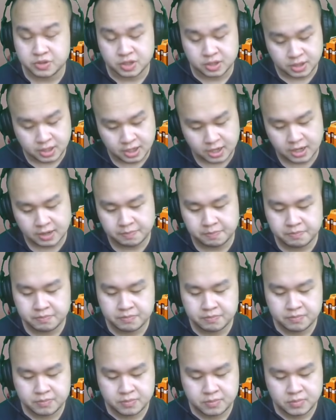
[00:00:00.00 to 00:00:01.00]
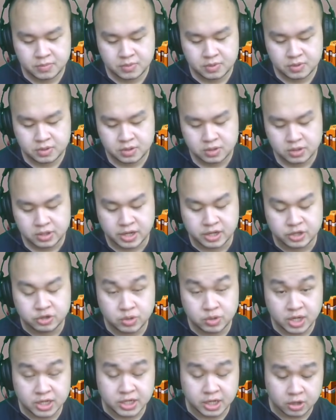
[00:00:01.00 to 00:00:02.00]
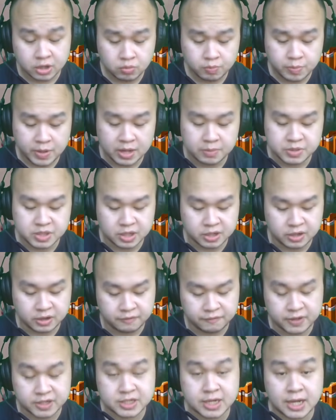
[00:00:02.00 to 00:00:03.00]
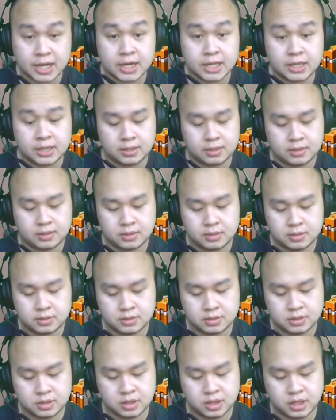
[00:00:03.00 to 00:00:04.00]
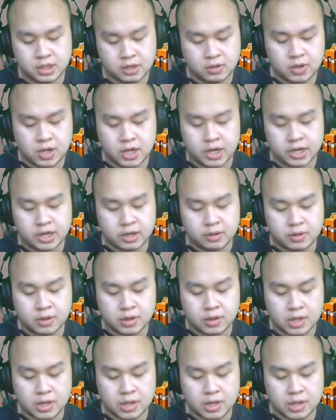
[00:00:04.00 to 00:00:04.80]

sit up, dan juga jangan lupa bisa di refresh kali jadi kalau kalian yang